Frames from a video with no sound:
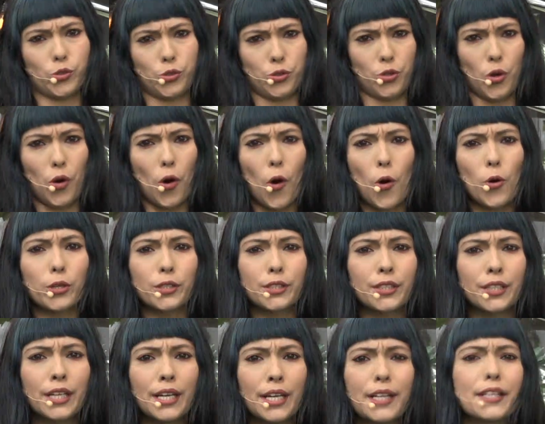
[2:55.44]
no,
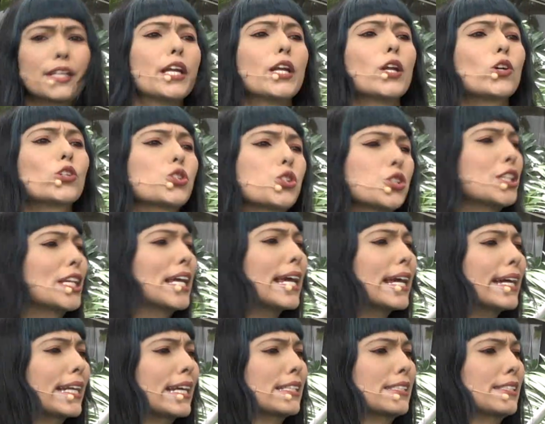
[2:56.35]
ni los
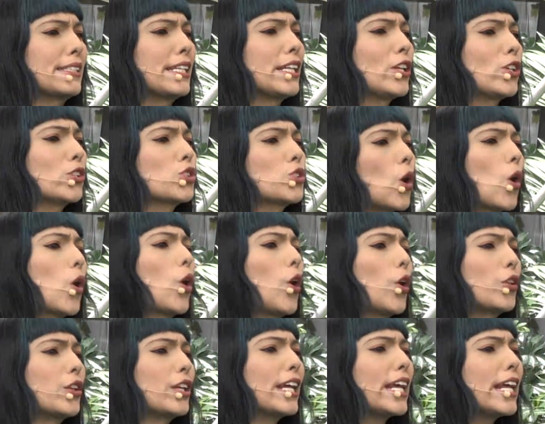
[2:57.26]
tigres, ni los
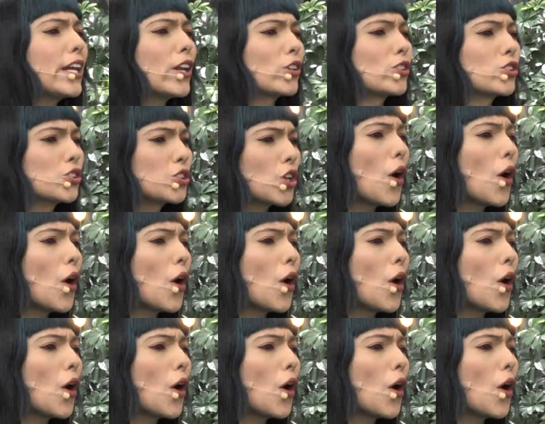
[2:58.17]
cocodrilos, no,